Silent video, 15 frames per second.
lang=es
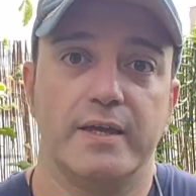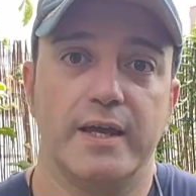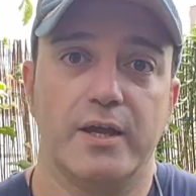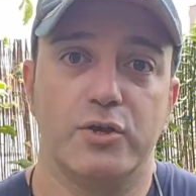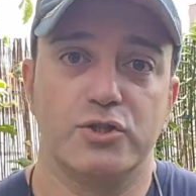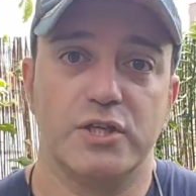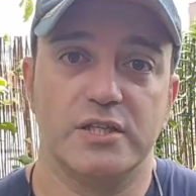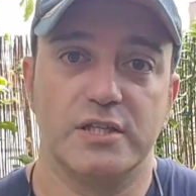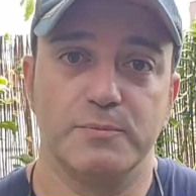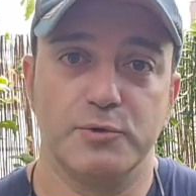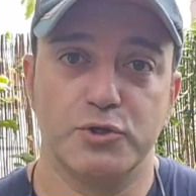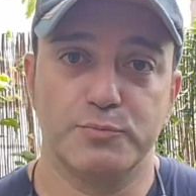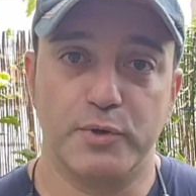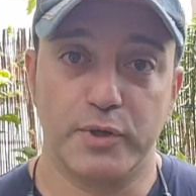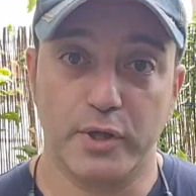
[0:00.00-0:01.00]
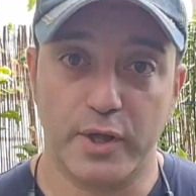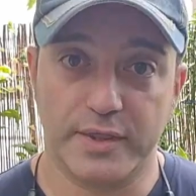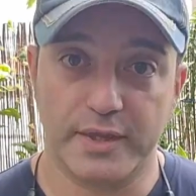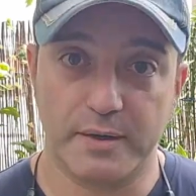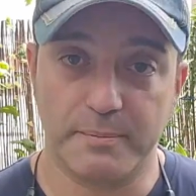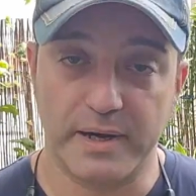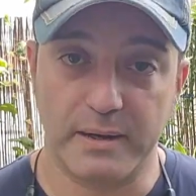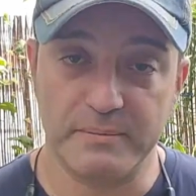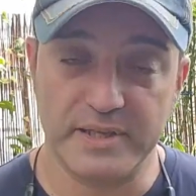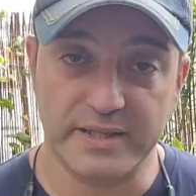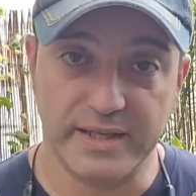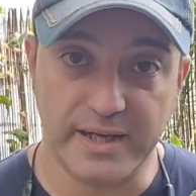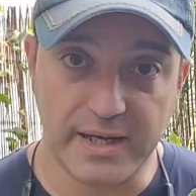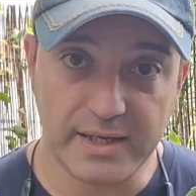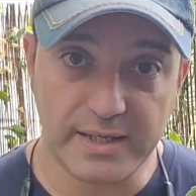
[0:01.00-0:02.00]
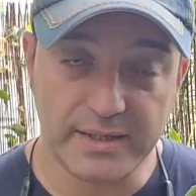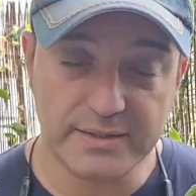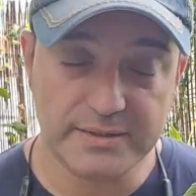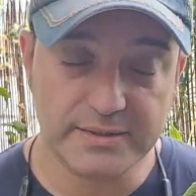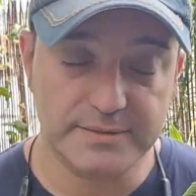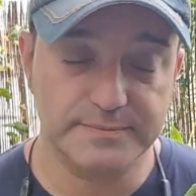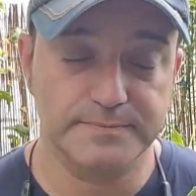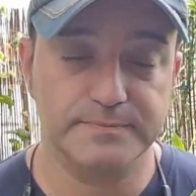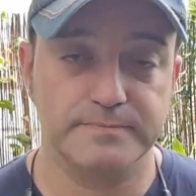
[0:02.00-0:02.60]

¿Qué cosas hemos podido hacer para mitigarlas?